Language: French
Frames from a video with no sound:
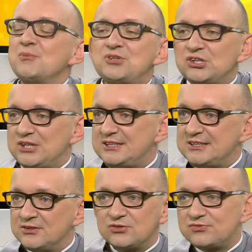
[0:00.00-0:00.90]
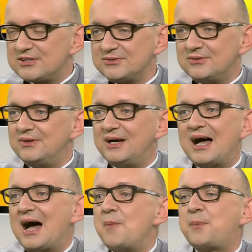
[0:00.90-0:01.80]
venir me chercher à 16 ans, de toute façon, euh,
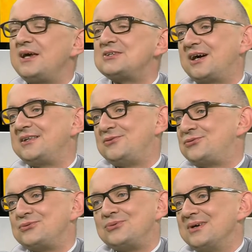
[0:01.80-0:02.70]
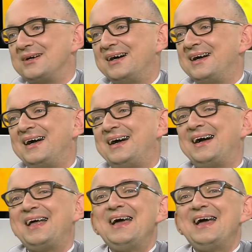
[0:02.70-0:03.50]
après, ça aurait été foutu. Hein. Mm, mm.